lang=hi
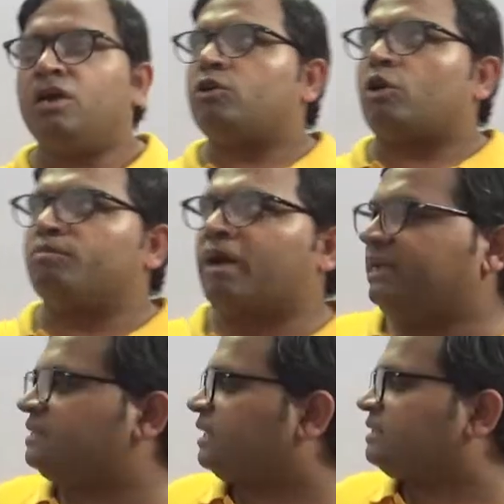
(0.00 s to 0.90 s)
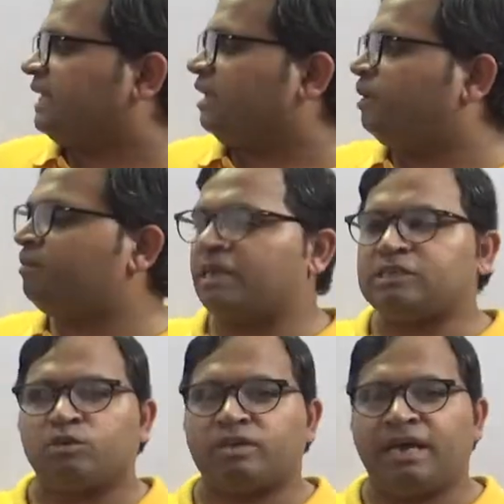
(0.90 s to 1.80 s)
क्योंकि माइनस का स्केल भी प्लस
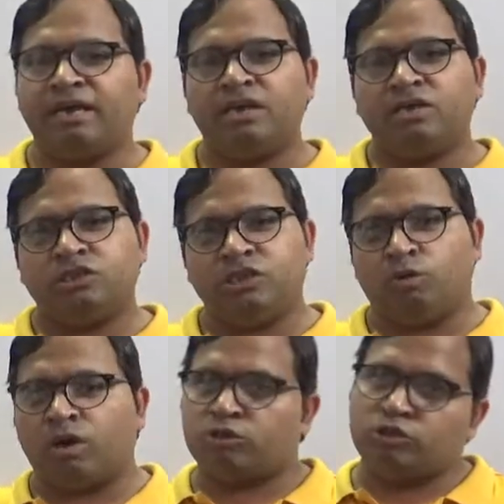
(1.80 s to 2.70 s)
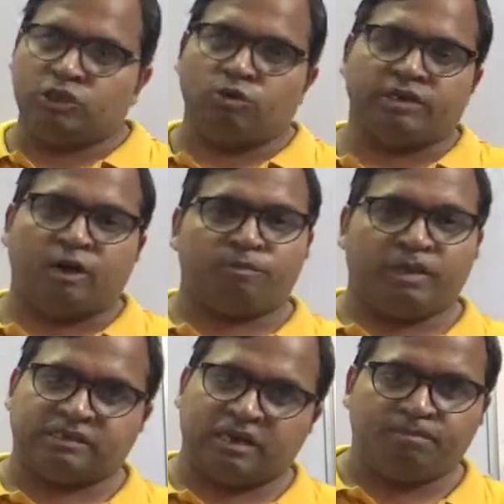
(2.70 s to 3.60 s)
होता है जीरो का तो जीरो होता है और
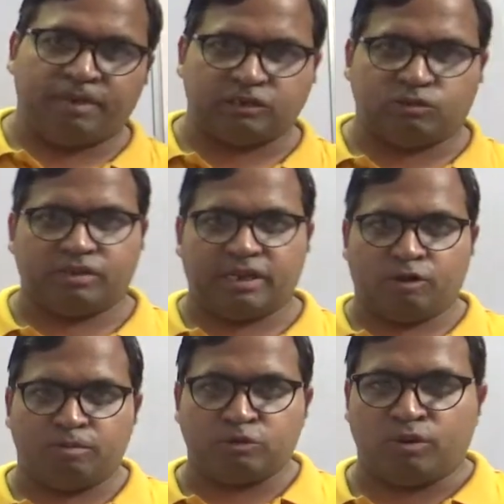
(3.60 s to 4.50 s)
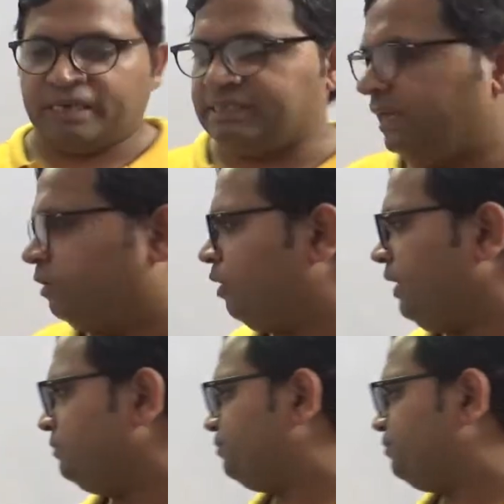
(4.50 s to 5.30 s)
प्लस का प्लस होता है तो आप इसको कैसे लिखोगे